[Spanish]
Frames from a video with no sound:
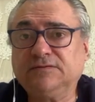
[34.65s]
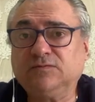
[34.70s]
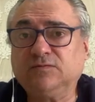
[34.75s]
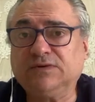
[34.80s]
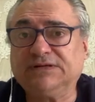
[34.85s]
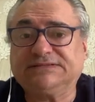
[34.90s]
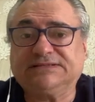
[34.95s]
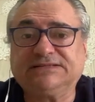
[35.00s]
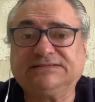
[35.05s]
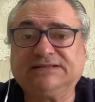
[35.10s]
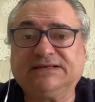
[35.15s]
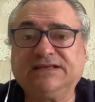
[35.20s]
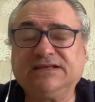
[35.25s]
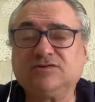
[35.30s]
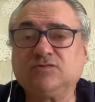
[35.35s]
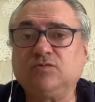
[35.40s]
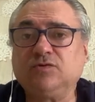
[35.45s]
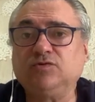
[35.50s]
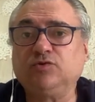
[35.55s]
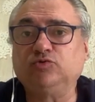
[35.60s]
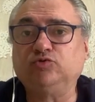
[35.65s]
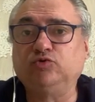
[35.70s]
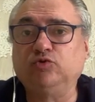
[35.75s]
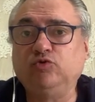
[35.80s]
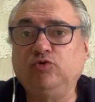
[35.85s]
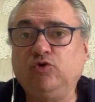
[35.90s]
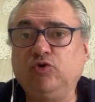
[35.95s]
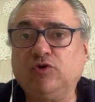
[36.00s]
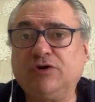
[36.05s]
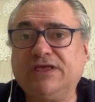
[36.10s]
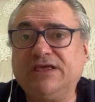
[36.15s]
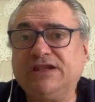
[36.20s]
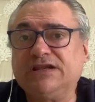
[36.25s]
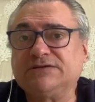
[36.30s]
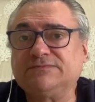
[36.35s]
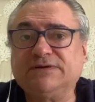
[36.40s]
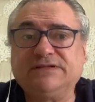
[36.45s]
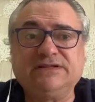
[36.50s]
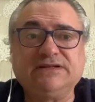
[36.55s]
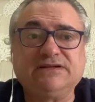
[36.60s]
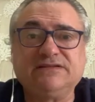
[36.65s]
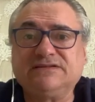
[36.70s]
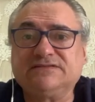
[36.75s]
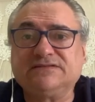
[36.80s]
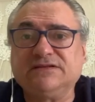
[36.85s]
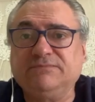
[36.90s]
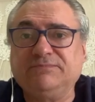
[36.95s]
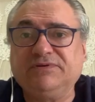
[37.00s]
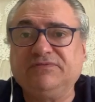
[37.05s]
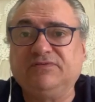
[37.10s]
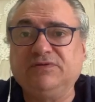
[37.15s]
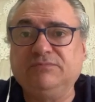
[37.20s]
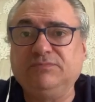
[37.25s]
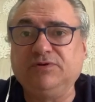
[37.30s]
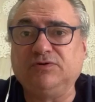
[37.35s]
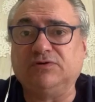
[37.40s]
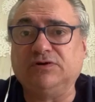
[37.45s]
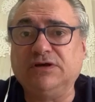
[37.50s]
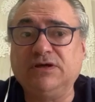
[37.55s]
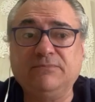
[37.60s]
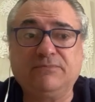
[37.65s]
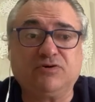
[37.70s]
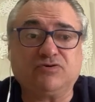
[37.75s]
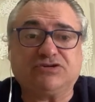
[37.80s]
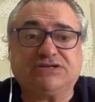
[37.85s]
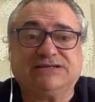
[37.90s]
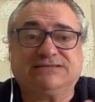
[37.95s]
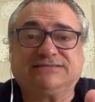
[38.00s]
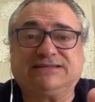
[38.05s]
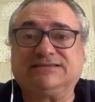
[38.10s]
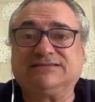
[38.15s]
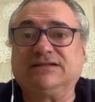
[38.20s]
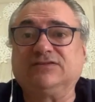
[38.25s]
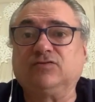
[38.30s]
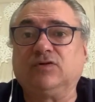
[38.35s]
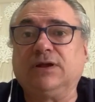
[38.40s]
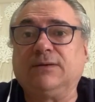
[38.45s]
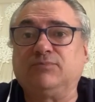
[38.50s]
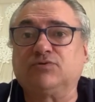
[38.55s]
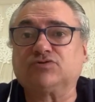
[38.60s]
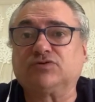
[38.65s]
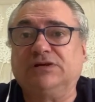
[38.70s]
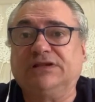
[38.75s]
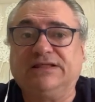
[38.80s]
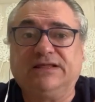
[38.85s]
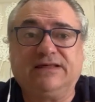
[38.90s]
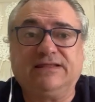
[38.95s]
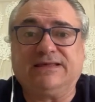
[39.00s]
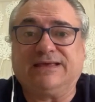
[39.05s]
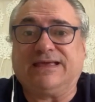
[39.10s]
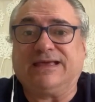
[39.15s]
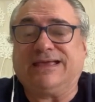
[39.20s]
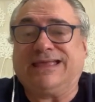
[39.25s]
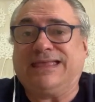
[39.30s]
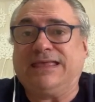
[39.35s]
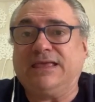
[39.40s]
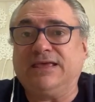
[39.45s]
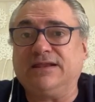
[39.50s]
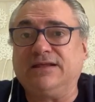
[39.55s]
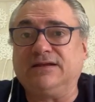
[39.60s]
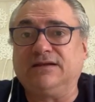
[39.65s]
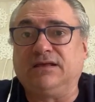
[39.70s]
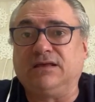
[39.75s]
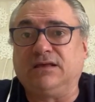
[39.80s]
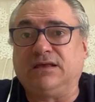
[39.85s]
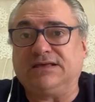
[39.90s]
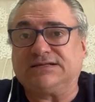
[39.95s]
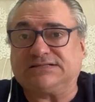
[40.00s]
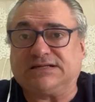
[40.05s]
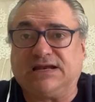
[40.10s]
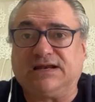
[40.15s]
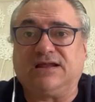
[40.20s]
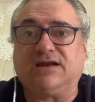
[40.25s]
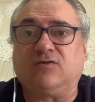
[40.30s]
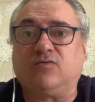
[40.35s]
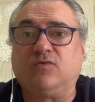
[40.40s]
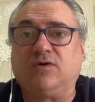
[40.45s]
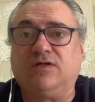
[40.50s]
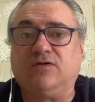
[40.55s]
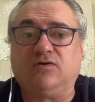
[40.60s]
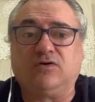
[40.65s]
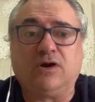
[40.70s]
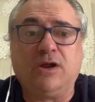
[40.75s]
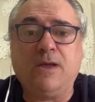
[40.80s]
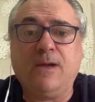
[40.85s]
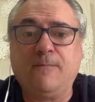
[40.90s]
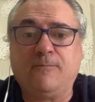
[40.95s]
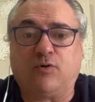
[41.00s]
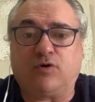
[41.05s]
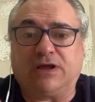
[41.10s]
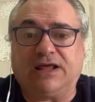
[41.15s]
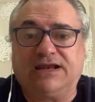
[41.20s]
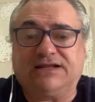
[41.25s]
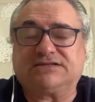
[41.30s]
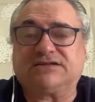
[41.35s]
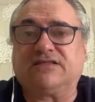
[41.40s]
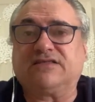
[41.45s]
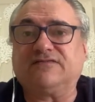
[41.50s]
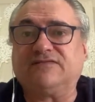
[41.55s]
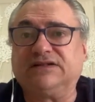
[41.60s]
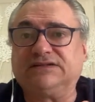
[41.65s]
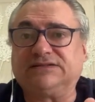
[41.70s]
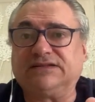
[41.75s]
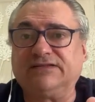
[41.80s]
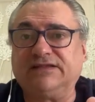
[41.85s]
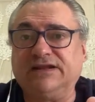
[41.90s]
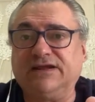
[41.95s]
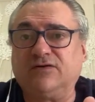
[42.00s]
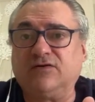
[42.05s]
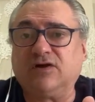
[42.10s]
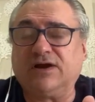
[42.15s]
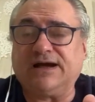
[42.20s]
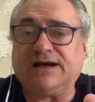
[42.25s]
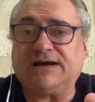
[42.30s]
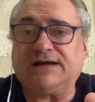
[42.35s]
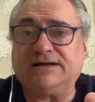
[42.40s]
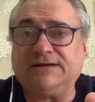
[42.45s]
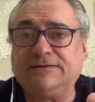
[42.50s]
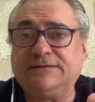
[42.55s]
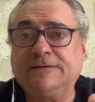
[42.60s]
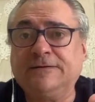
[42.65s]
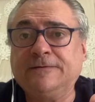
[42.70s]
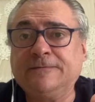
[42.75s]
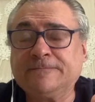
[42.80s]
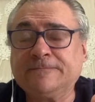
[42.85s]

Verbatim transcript: Una estrategia es cuando tú no lo quieres vender desde el principio, pero si estás dando la posibilidad de que quieren que salga el jugador porque les hace falta dinero en caja,